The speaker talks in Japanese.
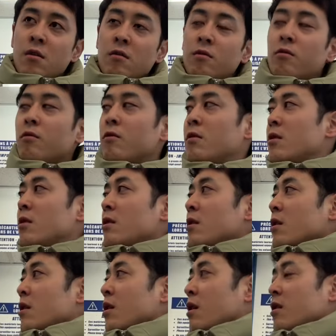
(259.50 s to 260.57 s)
こ
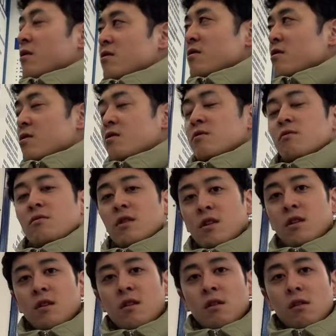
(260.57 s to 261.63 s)
う感じの
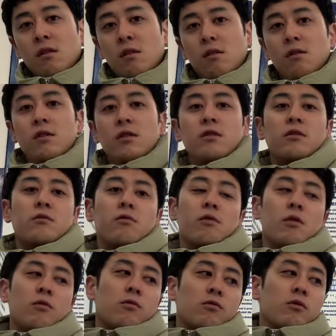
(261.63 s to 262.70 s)
ね、えー、動
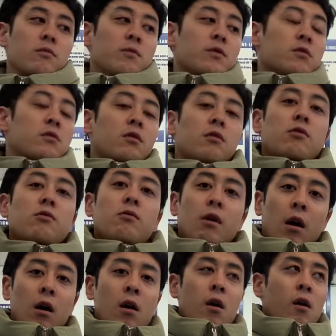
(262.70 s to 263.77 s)
画を撮りますから今日
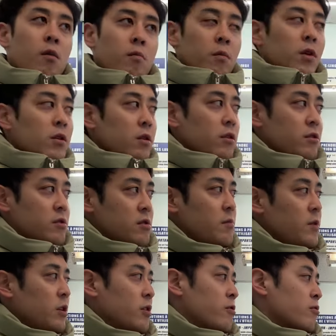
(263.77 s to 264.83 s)
はまだね
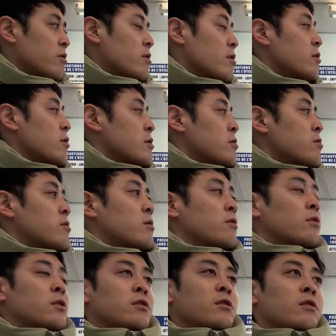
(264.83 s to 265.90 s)
妻に言ってないんです撮って
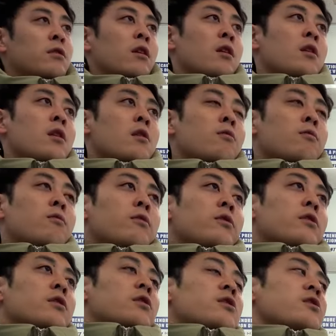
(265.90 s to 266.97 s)
くださいってこ
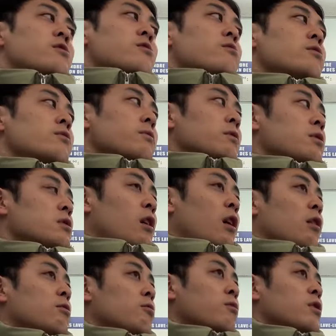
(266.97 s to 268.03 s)
れね非常に私
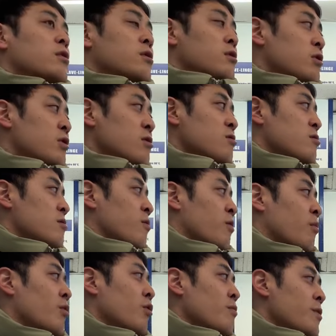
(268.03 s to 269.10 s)
は後出しじゃんけんなん
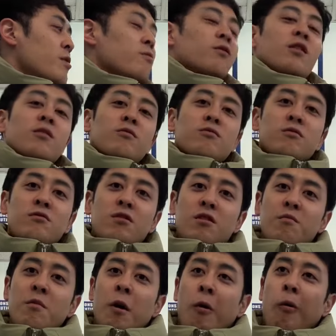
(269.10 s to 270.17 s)
で揉める可能性
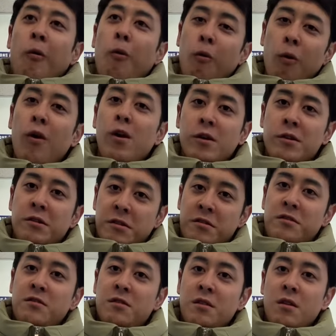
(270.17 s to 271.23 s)
今怖いで
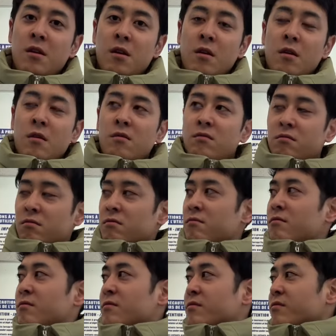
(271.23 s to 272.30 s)
すう
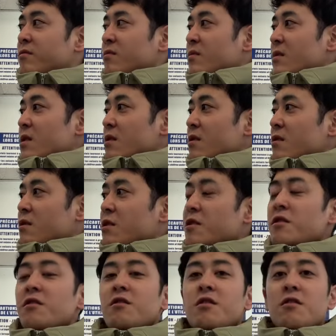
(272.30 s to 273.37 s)
ん
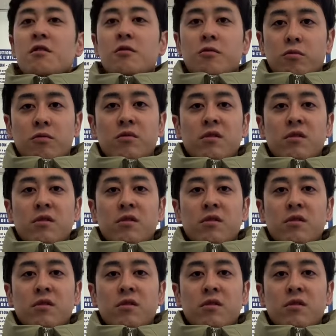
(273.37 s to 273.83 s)
聞いてないと